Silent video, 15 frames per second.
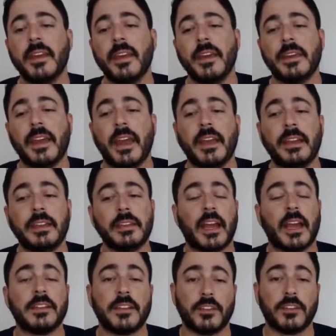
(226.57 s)
E a
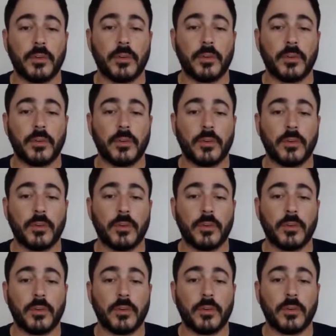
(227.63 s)
realidade da sua produção.
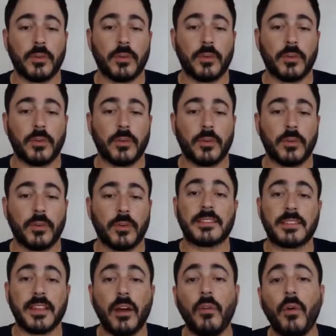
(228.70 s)
Se as áreas
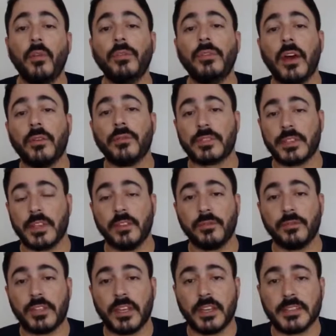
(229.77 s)
estão ou não sendo
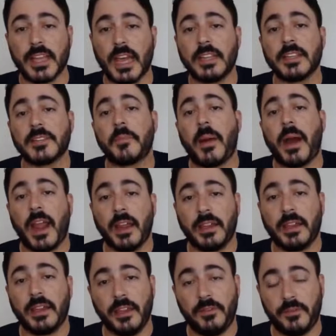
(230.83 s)
utilizadas para
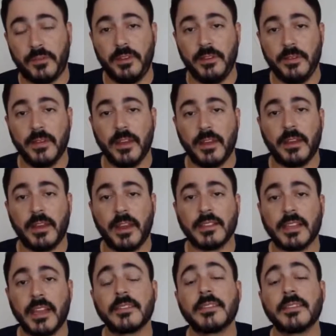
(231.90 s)
aquele fim. Né?
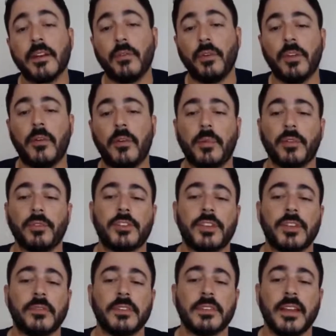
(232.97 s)
Se elas são ou não
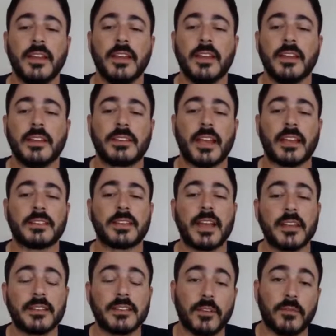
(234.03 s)
produtivas. Se as
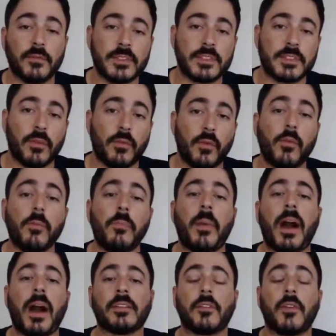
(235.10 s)
áreas são, estão
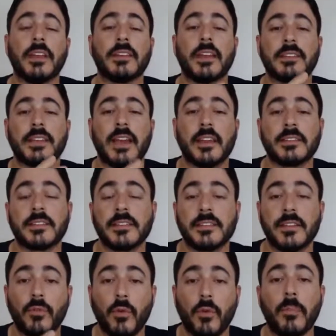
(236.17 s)
ocupadas, quais as áreas que
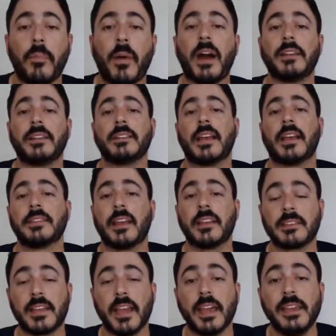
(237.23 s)
estão ocupadas e as
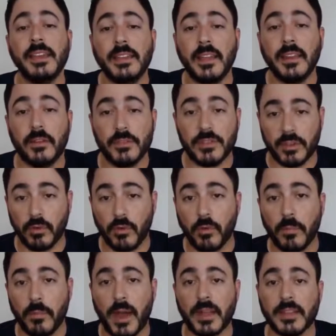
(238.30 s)
áreas que ainda não estão
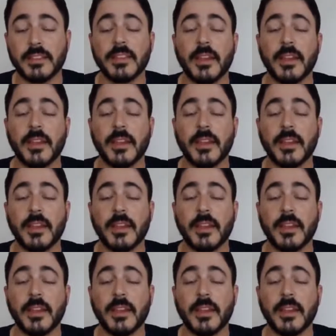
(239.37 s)
ocupadas